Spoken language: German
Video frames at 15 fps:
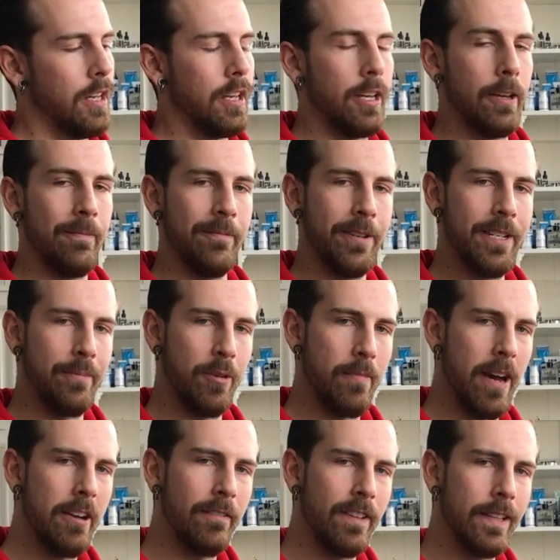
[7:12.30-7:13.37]
Ähm, wenn ihr
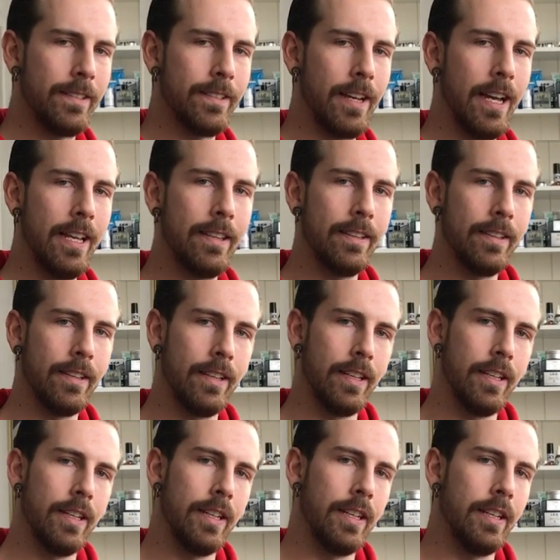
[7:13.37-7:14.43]
Pomade-Fans seid,
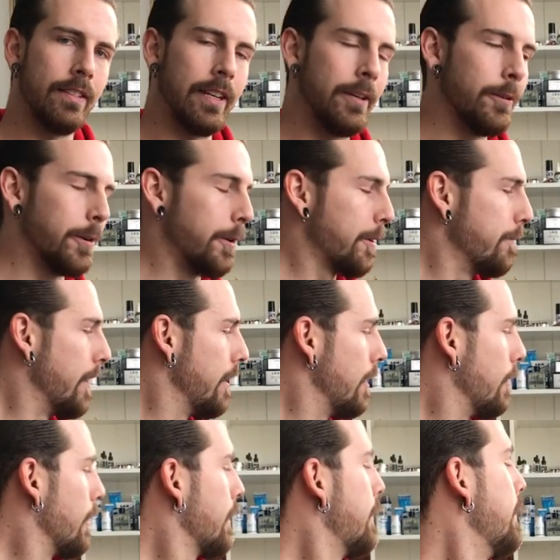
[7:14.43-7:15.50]
sei euch mal
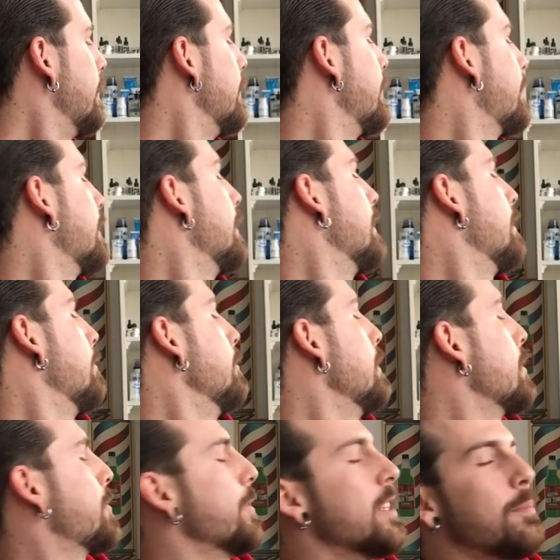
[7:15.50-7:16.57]
auch dieses
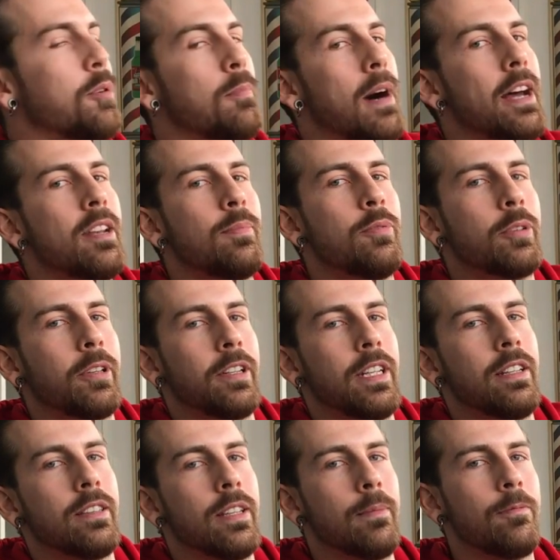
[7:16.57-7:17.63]
wunderschöne Pomadebuch dort
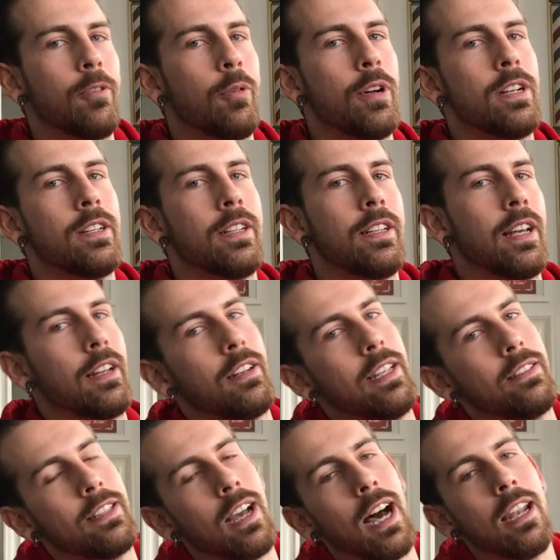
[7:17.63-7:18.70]
hinten empfohlen. Da
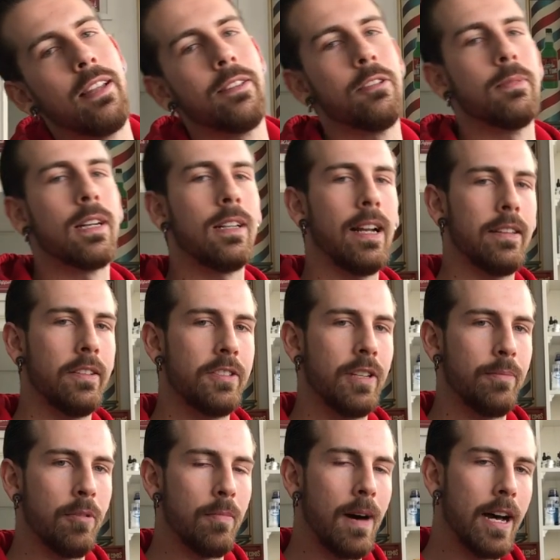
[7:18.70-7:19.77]
lest ihr alles über
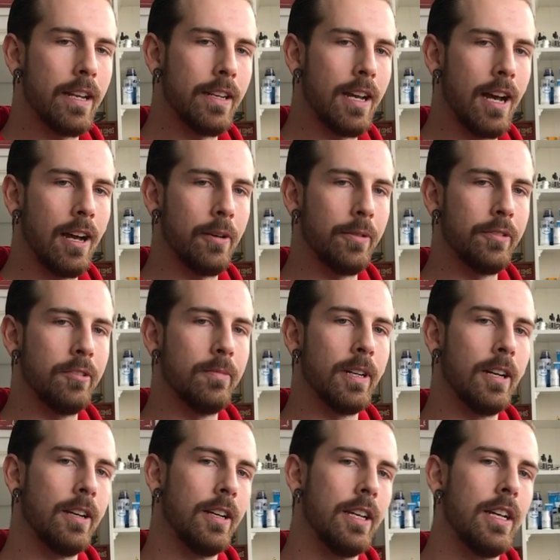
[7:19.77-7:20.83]
klassische Pomaden nach und
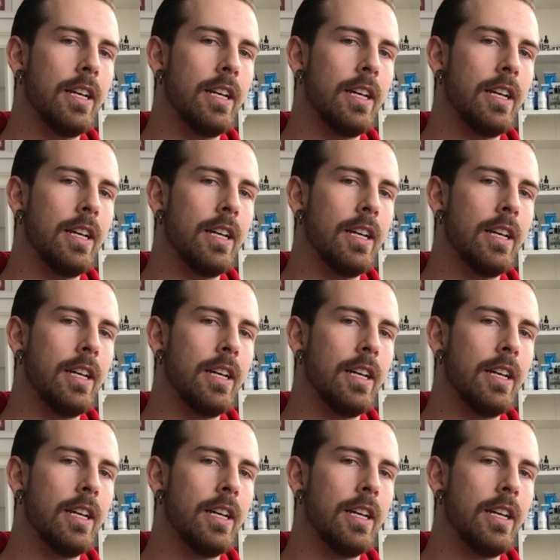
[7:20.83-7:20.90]
über